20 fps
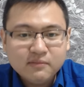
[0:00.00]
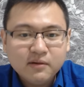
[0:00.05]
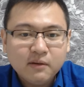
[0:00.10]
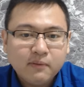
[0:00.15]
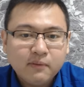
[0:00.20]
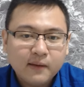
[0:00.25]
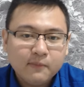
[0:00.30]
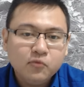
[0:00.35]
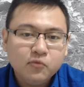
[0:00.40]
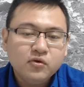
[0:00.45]
aja,
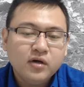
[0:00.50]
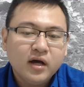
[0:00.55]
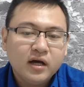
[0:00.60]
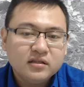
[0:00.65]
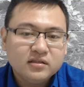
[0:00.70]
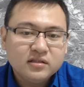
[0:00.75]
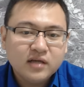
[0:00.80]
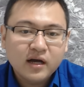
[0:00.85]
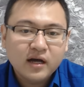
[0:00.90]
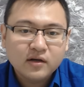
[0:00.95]
Bapak Ibu
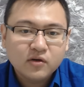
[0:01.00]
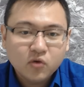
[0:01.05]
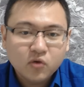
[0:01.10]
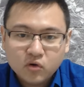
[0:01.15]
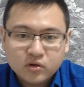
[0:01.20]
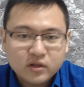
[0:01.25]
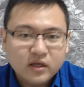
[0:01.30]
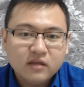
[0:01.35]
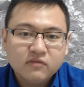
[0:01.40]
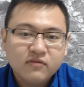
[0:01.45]
nggak
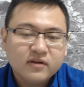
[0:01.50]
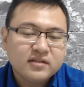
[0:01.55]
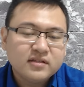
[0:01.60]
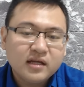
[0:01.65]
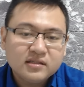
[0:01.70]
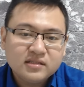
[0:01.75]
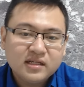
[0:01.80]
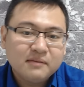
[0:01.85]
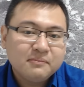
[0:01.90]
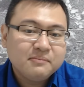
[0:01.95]
jago di
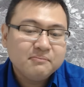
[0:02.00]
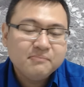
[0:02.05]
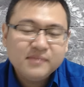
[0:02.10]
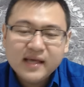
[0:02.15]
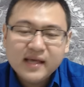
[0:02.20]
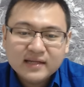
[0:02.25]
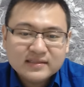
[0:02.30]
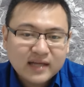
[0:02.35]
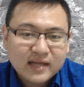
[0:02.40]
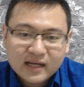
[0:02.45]
investasi,
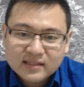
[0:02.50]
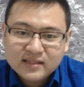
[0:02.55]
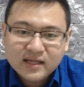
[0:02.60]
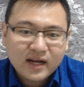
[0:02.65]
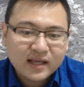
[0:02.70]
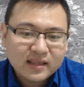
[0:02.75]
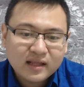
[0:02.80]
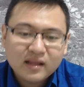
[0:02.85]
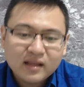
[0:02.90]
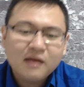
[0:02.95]
biasa
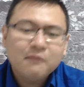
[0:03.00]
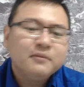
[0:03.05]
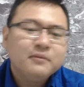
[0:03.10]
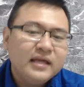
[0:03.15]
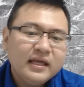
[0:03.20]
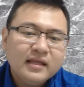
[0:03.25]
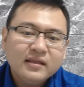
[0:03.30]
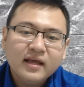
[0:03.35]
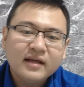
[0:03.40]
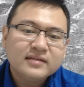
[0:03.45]
aja rata-rata
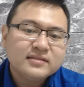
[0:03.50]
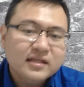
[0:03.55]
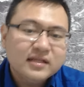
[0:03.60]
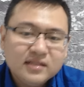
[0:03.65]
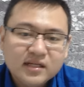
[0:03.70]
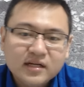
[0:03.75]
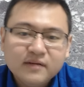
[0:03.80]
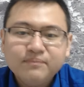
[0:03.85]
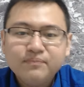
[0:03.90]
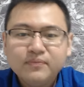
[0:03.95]
beli indeks
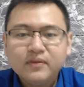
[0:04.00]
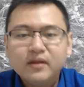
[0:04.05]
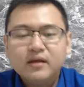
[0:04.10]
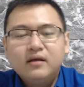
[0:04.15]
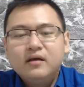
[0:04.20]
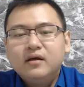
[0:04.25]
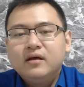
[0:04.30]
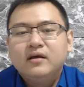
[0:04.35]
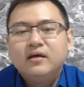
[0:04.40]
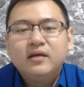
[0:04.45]
aja,
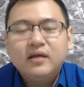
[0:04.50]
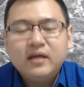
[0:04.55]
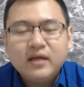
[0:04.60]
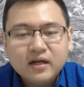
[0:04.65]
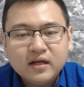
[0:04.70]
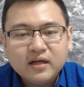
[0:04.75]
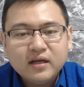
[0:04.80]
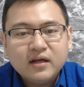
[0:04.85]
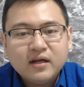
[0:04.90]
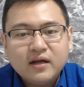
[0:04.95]

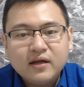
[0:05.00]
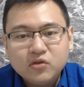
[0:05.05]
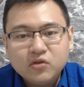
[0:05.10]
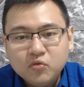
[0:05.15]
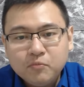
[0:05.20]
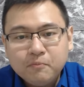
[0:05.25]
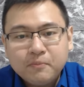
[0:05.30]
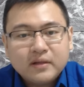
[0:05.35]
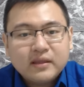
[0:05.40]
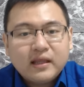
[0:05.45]
kira-kira
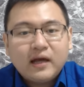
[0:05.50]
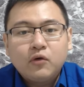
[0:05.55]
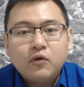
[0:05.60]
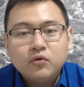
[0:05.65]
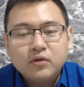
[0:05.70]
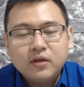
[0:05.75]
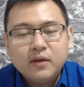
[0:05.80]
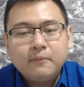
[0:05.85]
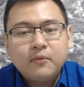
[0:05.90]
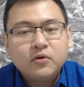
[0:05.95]
itu per
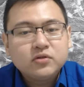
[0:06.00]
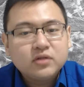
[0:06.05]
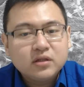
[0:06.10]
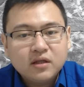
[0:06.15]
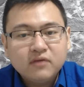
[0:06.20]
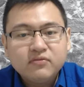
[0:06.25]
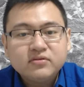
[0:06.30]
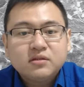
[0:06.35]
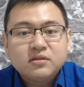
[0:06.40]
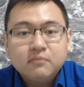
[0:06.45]
tahunnya
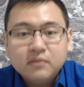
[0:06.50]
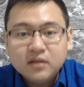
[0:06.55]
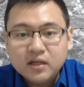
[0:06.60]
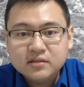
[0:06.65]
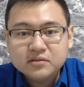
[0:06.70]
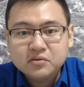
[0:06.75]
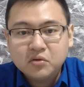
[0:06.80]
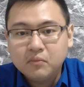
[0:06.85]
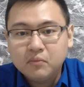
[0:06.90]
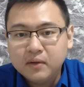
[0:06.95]
positif
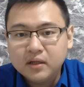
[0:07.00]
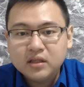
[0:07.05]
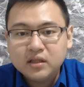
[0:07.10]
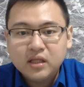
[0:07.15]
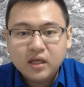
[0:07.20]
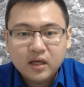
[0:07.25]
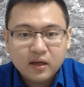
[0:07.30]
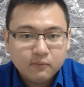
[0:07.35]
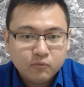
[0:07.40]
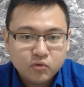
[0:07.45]

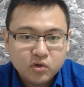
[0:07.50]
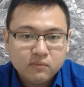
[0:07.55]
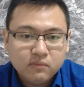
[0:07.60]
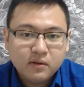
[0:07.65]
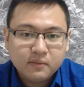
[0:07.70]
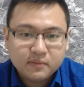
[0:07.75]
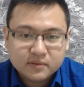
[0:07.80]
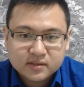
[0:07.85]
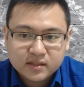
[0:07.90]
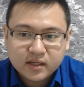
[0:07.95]

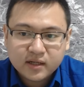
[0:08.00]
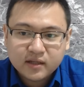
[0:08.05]
11,35